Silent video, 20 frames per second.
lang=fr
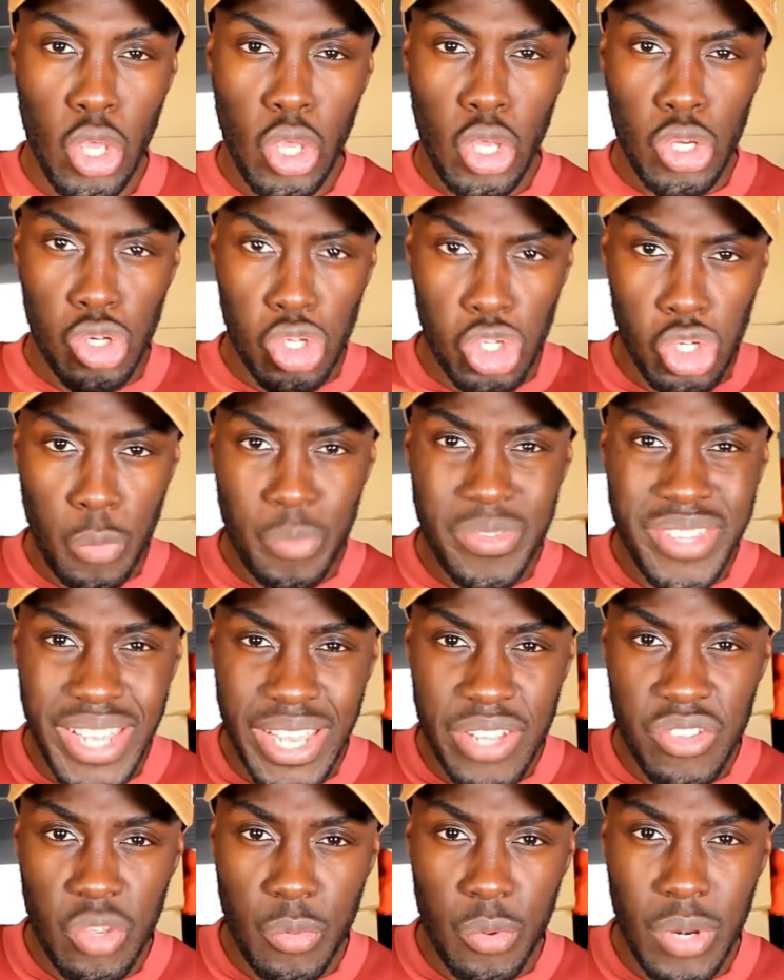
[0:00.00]
Je chope
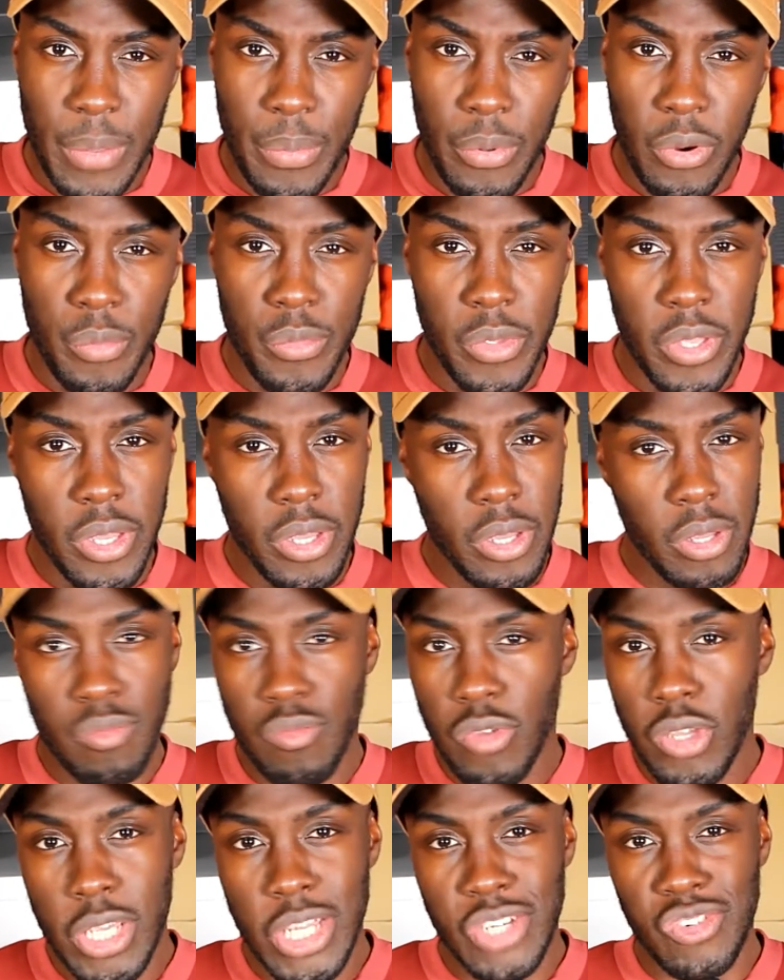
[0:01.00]
directement la première
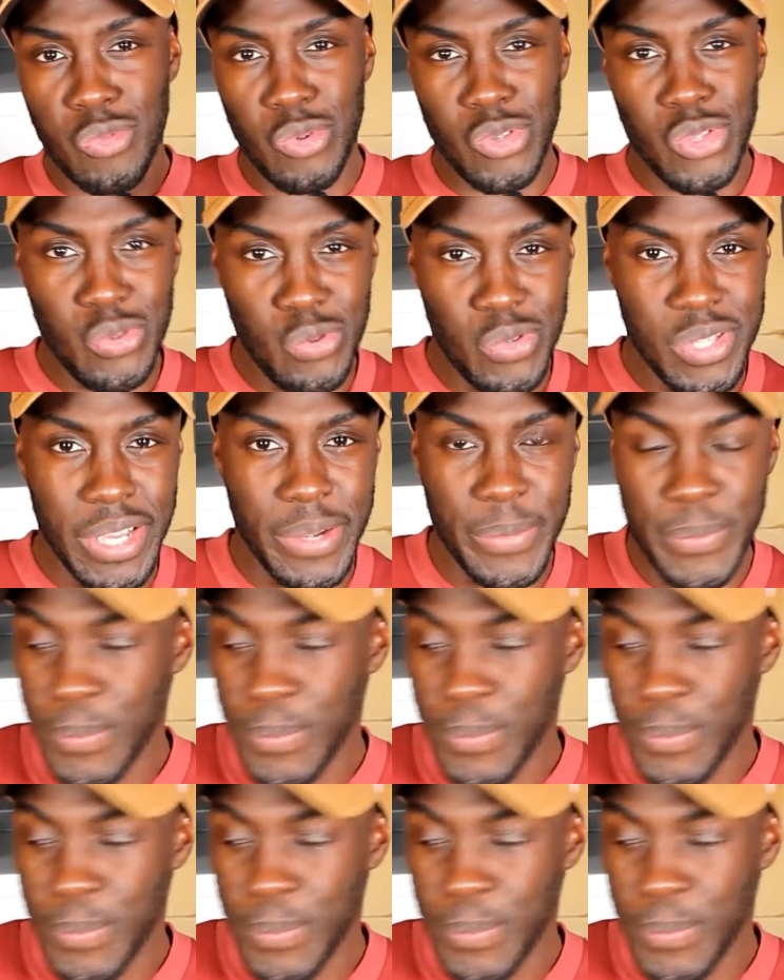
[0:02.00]
et je vous montre tout ça.